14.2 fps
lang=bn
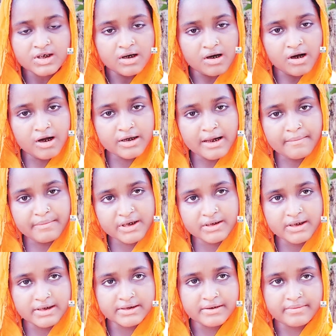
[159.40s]
হ্যাঁ নাম্বার
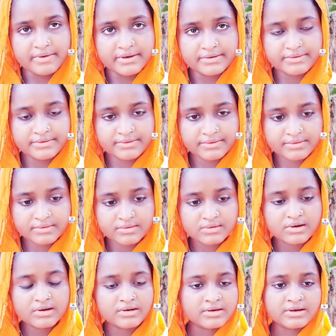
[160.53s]
দেওয়া যাবে নাম্বারটা কি মুখস্থ আছে
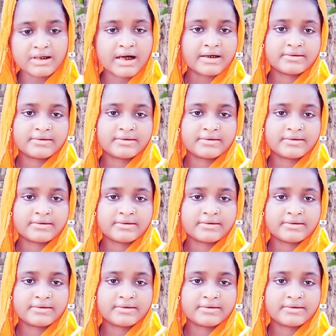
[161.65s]
না